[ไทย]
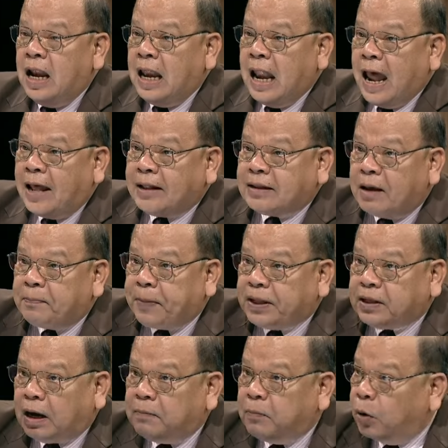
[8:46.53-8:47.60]
และถ้าเป็น
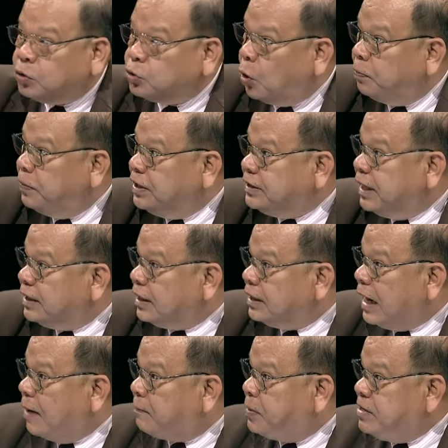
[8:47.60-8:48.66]
กบฏต้องมีเจต
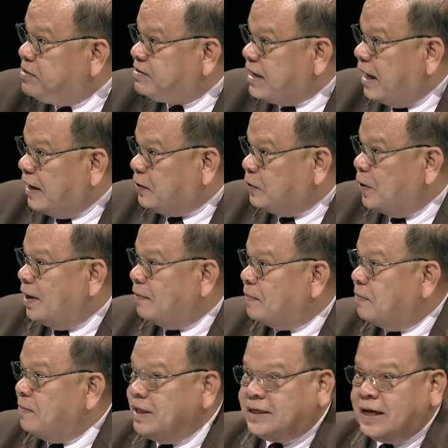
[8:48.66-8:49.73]
นาพิเศษด้วย
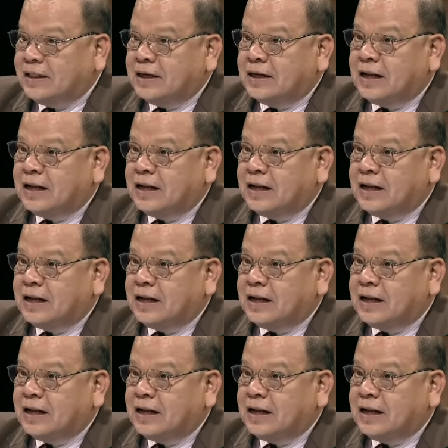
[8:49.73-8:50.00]
มันมีเจต